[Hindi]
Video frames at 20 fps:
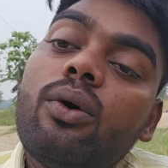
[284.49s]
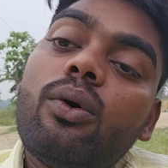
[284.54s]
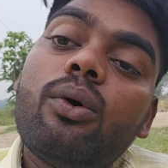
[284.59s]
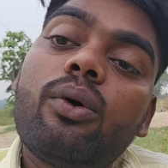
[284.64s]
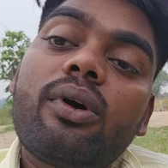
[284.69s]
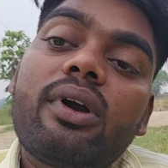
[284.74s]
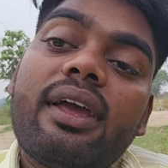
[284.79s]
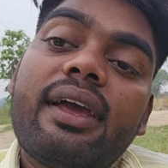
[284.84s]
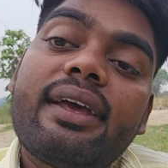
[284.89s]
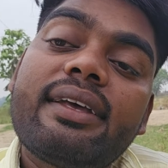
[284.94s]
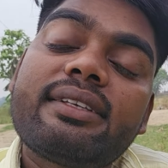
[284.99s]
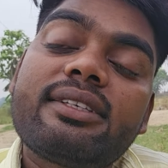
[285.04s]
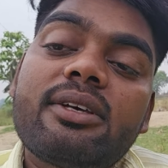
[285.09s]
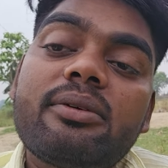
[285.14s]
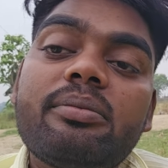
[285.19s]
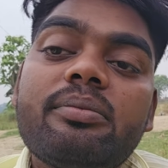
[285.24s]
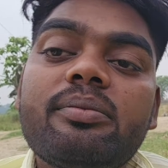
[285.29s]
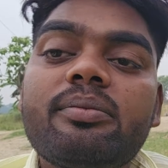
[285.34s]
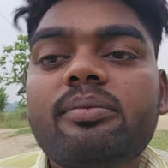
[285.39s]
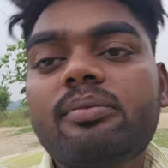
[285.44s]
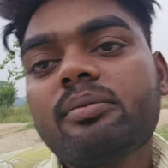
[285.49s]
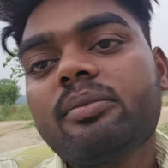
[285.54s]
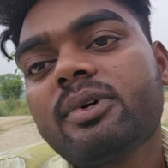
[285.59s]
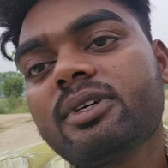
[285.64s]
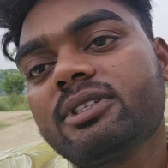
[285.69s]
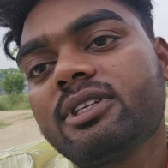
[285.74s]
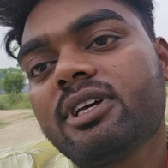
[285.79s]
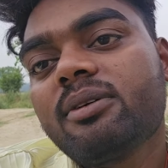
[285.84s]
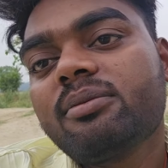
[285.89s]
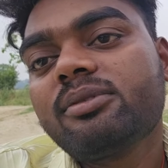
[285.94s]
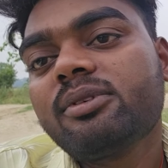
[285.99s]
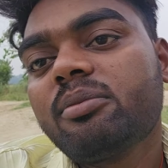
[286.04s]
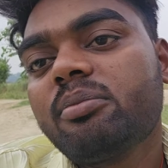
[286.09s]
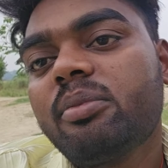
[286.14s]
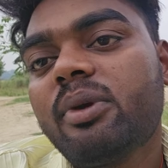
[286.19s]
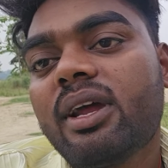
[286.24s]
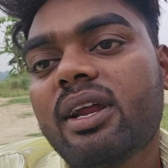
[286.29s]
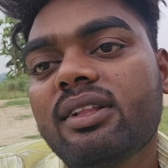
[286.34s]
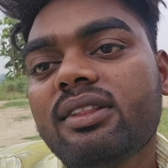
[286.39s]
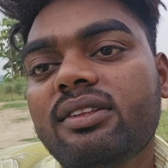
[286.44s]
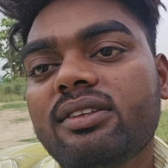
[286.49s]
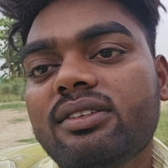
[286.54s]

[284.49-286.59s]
हो गया है सब बस आप सब प्यार